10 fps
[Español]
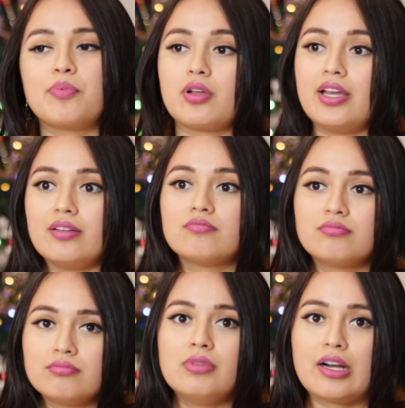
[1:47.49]
porque
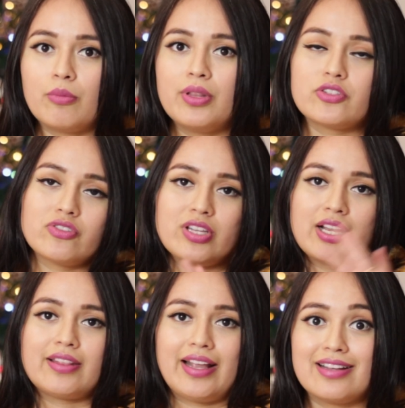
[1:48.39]
mi recomendación
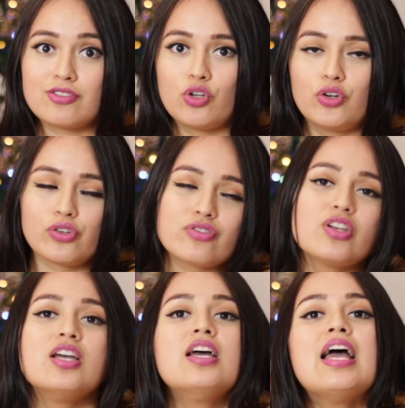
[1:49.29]
sería que tengas dos,
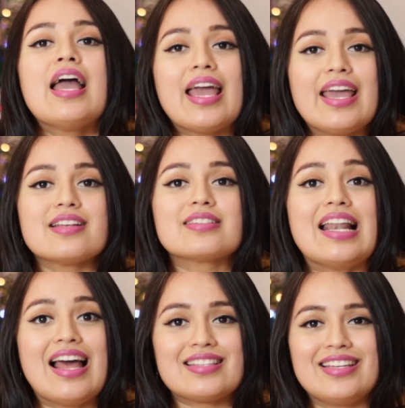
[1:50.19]
es
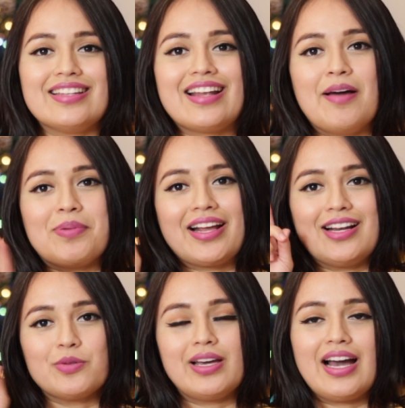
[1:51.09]
la siguiente lámpara que les voy a